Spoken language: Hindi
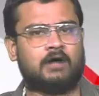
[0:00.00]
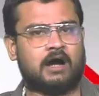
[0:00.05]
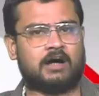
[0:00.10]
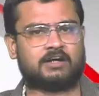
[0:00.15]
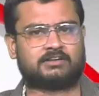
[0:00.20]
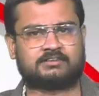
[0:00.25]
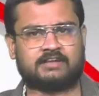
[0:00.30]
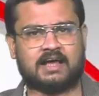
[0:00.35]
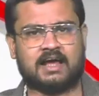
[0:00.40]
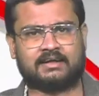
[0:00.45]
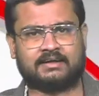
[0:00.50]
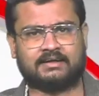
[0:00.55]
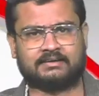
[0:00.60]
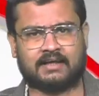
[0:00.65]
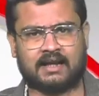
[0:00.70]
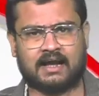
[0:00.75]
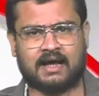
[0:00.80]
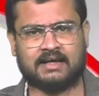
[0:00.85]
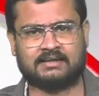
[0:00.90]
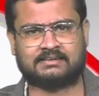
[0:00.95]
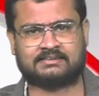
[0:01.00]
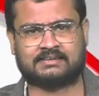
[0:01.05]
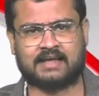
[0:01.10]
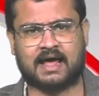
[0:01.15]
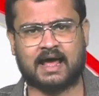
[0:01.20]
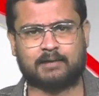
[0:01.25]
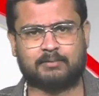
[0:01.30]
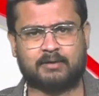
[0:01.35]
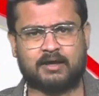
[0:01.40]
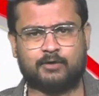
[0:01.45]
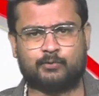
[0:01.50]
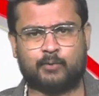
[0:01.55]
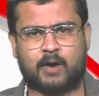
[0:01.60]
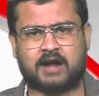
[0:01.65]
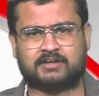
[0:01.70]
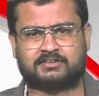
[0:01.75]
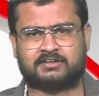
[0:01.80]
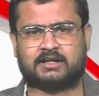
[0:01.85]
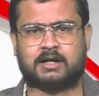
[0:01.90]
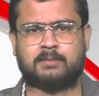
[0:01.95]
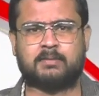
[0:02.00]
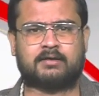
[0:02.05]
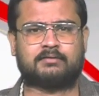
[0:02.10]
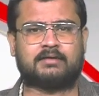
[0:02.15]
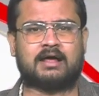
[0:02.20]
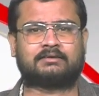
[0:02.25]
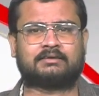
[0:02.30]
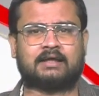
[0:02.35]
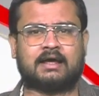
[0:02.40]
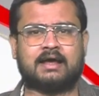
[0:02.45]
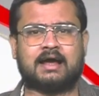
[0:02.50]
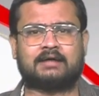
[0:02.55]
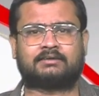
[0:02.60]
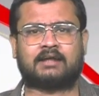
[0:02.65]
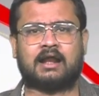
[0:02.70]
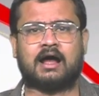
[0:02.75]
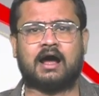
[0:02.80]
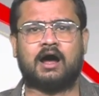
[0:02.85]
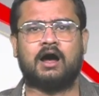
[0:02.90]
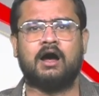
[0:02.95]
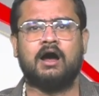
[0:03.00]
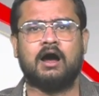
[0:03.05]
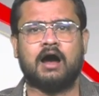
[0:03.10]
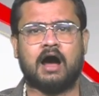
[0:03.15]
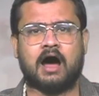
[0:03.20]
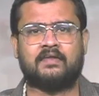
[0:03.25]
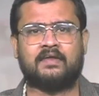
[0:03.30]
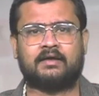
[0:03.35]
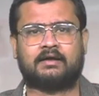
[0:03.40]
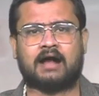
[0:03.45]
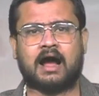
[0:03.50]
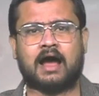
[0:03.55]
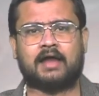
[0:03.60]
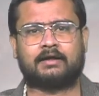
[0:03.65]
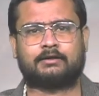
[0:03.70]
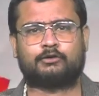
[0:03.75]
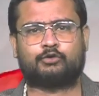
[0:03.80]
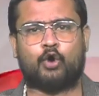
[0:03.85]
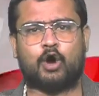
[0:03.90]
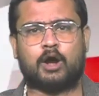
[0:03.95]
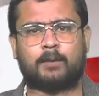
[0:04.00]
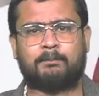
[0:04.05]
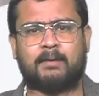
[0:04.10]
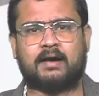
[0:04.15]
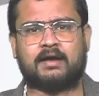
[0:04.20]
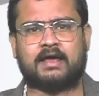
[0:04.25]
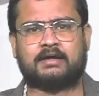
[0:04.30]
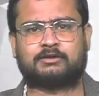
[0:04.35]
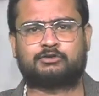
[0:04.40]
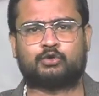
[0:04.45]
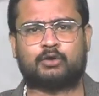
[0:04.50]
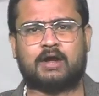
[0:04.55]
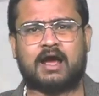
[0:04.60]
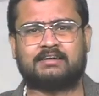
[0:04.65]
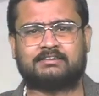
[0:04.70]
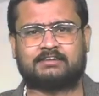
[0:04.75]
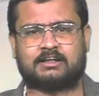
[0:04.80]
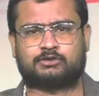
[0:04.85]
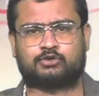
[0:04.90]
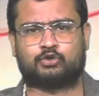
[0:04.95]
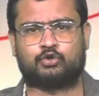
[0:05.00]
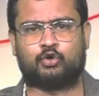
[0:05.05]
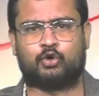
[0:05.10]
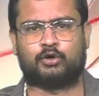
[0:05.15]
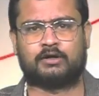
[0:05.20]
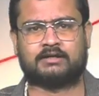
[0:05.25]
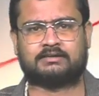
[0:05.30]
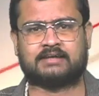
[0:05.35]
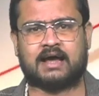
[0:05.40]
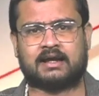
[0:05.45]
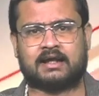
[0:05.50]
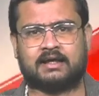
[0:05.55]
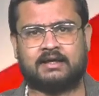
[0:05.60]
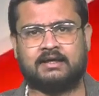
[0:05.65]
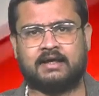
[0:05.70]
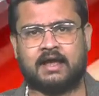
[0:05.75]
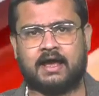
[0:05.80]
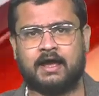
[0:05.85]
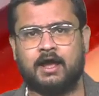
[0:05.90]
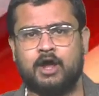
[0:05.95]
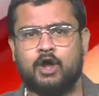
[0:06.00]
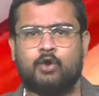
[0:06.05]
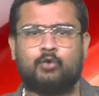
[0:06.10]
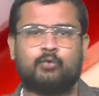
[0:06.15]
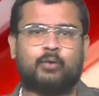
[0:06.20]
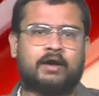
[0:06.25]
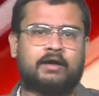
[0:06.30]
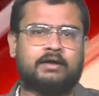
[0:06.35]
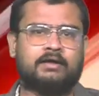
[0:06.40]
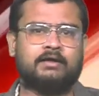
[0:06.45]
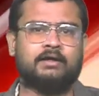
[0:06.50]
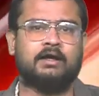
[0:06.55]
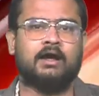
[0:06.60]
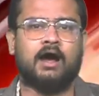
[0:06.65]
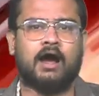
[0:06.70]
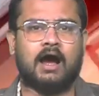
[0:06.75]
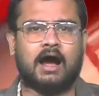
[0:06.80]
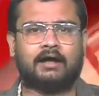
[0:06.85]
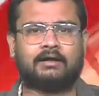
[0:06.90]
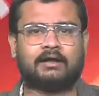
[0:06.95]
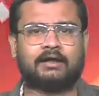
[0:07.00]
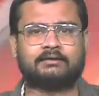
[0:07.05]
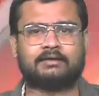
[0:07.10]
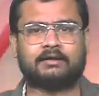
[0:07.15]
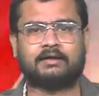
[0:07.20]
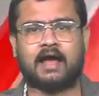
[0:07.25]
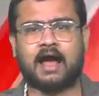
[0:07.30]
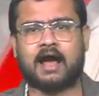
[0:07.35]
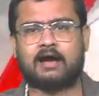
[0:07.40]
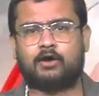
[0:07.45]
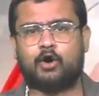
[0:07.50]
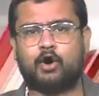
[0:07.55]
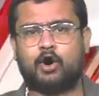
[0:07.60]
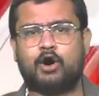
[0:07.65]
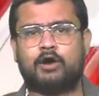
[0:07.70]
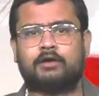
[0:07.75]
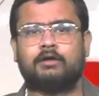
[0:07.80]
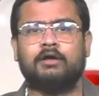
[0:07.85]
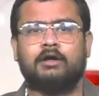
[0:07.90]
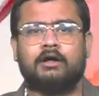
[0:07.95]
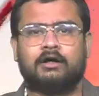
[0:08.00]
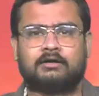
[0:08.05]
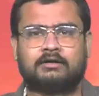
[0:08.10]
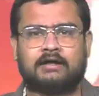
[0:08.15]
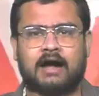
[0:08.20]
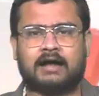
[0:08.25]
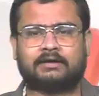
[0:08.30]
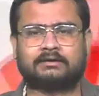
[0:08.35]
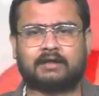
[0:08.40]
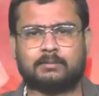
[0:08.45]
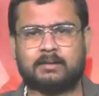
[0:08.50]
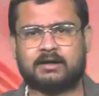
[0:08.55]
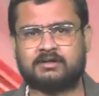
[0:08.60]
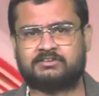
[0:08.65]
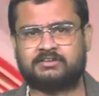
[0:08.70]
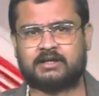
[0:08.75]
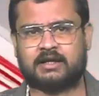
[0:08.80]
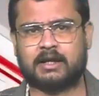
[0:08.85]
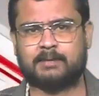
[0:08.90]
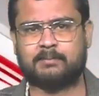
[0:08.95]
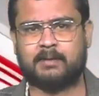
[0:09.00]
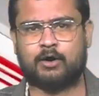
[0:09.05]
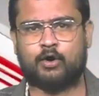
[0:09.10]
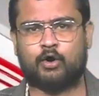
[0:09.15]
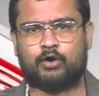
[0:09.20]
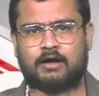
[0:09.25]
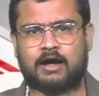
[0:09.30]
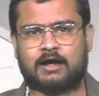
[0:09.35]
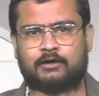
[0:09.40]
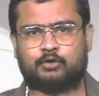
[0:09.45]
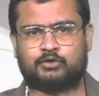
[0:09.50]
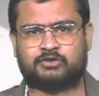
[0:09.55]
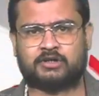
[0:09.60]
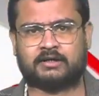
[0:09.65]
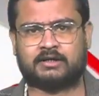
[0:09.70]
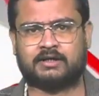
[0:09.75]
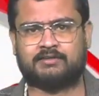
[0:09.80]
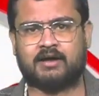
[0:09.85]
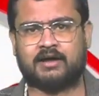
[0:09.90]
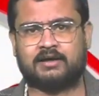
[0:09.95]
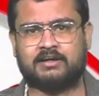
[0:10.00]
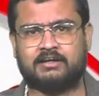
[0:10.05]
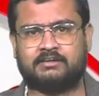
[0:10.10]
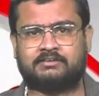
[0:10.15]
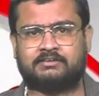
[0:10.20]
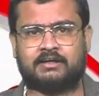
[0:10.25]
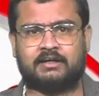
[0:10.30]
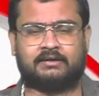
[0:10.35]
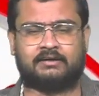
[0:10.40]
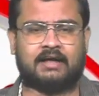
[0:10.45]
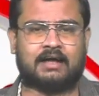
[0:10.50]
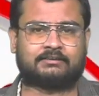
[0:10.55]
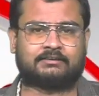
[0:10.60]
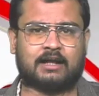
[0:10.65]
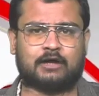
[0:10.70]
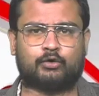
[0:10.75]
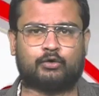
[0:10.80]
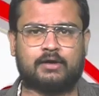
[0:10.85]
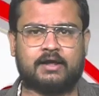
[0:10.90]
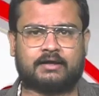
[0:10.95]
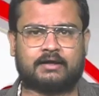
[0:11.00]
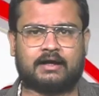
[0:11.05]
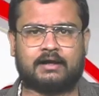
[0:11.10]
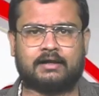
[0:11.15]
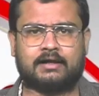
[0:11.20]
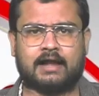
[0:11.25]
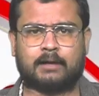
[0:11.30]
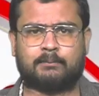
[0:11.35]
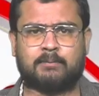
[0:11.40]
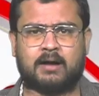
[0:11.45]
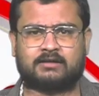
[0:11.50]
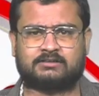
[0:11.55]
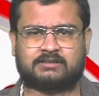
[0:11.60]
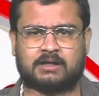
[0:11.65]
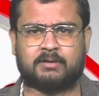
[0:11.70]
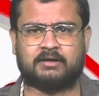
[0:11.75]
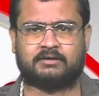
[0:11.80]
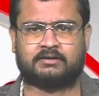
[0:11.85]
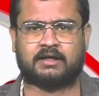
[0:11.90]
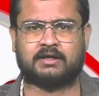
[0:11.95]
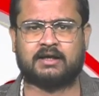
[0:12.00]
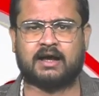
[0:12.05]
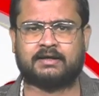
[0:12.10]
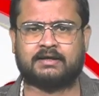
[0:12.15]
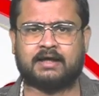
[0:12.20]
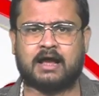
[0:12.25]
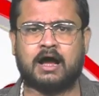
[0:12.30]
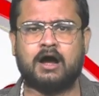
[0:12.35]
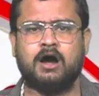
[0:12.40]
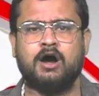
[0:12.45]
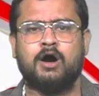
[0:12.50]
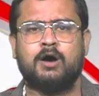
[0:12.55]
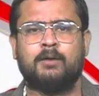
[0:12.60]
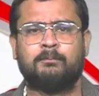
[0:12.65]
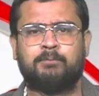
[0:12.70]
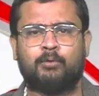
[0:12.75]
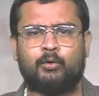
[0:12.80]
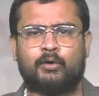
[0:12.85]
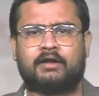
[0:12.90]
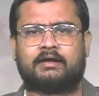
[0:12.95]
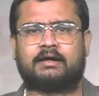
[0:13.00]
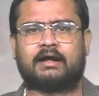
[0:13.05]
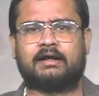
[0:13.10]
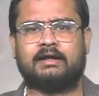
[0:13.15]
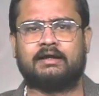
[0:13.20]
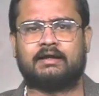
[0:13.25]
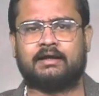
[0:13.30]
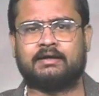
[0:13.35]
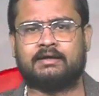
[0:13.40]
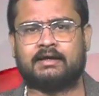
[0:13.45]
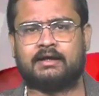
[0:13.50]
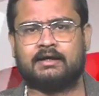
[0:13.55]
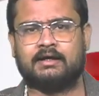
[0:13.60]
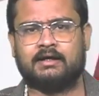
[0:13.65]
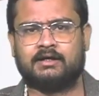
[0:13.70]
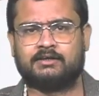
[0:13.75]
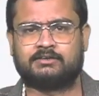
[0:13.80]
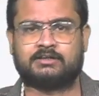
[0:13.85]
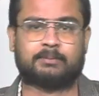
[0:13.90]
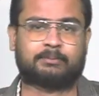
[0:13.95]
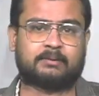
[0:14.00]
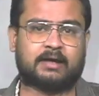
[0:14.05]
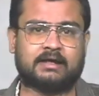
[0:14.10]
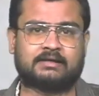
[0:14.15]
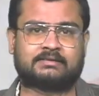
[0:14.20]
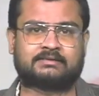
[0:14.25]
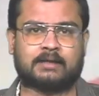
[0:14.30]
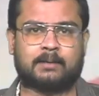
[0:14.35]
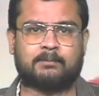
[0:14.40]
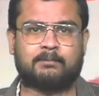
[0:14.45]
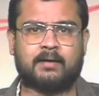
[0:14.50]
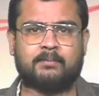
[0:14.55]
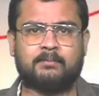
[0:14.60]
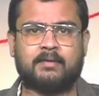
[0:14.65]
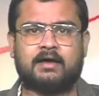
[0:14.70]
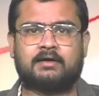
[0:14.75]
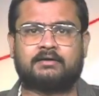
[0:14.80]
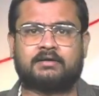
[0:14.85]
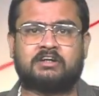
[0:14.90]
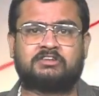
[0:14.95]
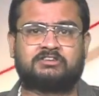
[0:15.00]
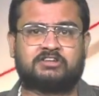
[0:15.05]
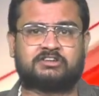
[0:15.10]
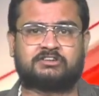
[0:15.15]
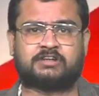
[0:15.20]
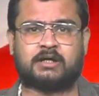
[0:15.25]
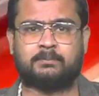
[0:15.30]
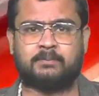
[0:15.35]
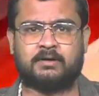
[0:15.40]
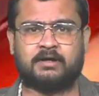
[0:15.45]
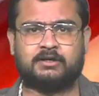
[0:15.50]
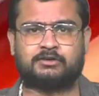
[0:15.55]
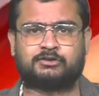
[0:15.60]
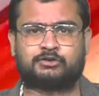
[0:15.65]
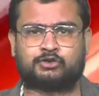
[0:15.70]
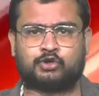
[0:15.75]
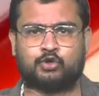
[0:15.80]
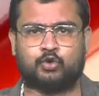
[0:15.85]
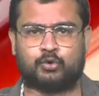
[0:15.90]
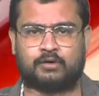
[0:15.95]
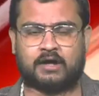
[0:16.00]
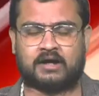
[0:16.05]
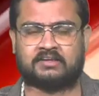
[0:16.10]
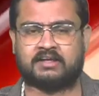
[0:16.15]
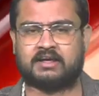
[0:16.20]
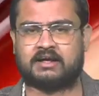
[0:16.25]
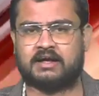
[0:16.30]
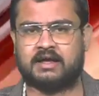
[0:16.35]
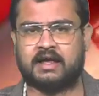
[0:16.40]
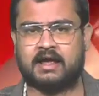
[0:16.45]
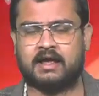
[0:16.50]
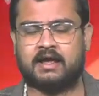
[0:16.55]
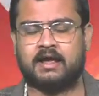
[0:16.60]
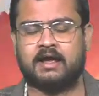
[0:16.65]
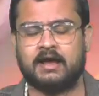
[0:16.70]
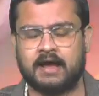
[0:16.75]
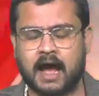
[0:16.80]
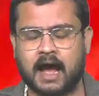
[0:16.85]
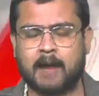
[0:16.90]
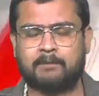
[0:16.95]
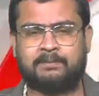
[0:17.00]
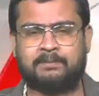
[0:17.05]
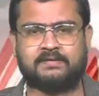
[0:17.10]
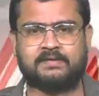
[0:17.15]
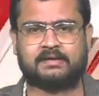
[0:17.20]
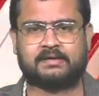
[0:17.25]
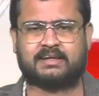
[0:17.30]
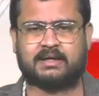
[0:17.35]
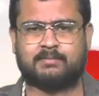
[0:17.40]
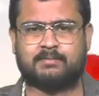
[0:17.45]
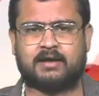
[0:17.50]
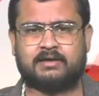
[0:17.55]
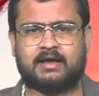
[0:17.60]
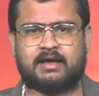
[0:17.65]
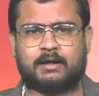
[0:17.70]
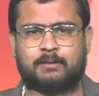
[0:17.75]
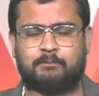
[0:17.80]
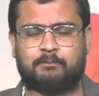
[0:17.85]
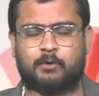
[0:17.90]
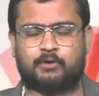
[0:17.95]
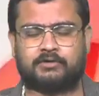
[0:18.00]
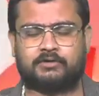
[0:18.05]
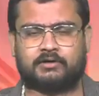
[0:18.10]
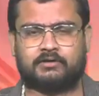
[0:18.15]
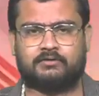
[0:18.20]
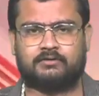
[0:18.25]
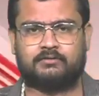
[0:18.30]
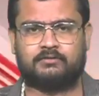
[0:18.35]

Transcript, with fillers: हर साल की तरह इस साल भी वार्षिक अमरनाथा यात्रा आधिकारिक तौर पर एक जुलाई से शुरू होने जा रही है वहीं अनंतनाग और गांधरबल जिले में होकर गुजरने वाली इस तीर्थ यात्रा को लेकर लगभग सभी तैयारियां पूरी कर ली गई हैं जबकि इस संबंध में रजिस्ट्रेशन भी शुरू कर दिए गए हैं आप भी देखिए हमारी यह रिपोर्ट